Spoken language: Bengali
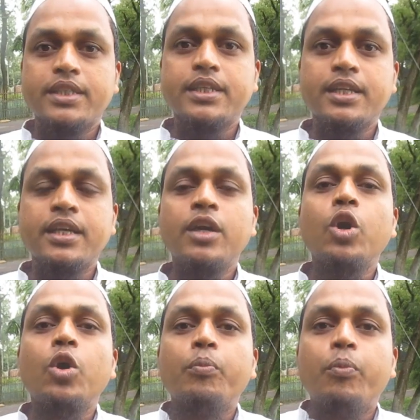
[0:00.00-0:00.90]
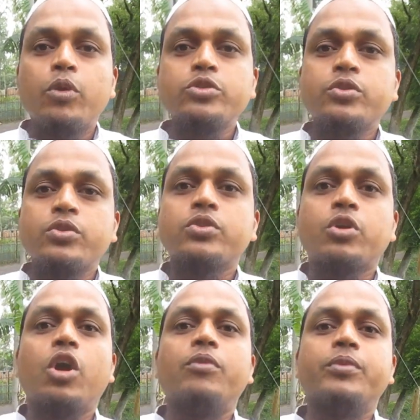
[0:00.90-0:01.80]
এসে
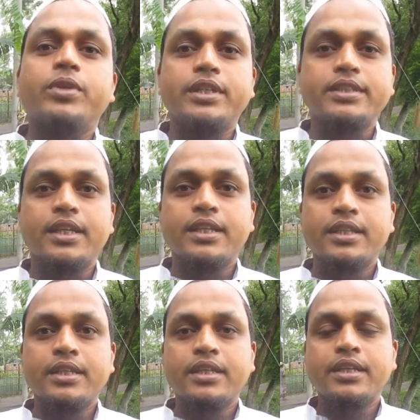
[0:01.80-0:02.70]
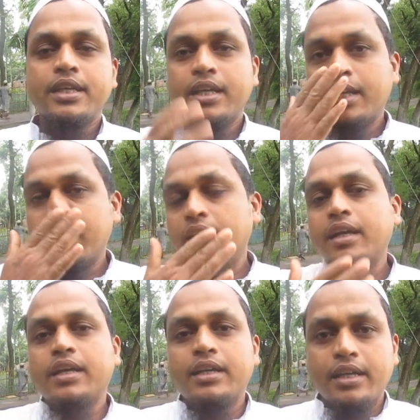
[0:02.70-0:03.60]
ক্ষম হয়ে যায়
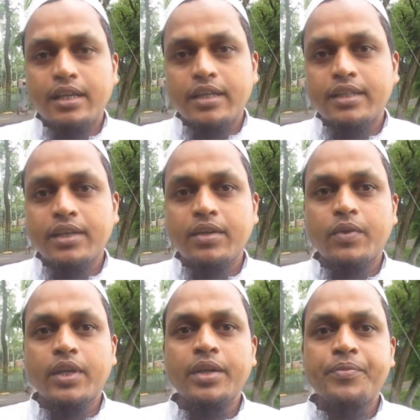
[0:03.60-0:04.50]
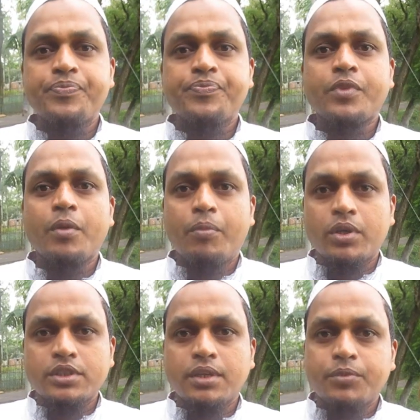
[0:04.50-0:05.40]
এতে করে
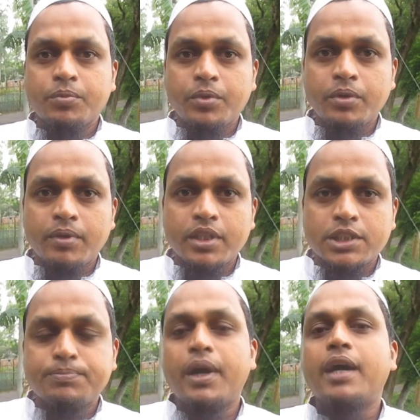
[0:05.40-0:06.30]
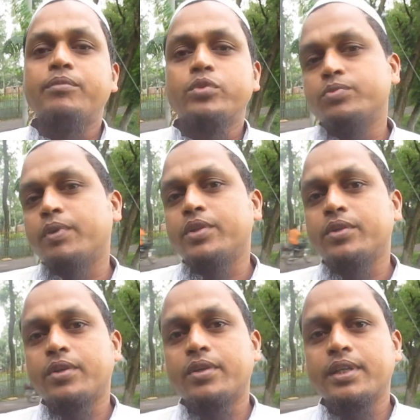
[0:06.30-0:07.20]
পর্যাপ্ত পরিমাণে স্পাম উৎপাদন
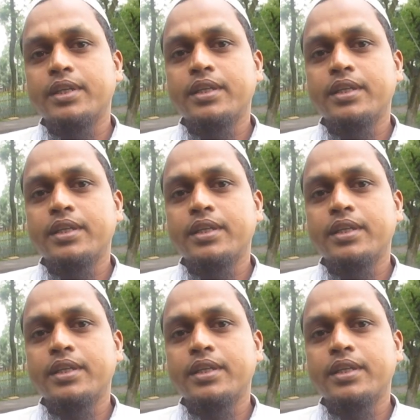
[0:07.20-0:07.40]
হয়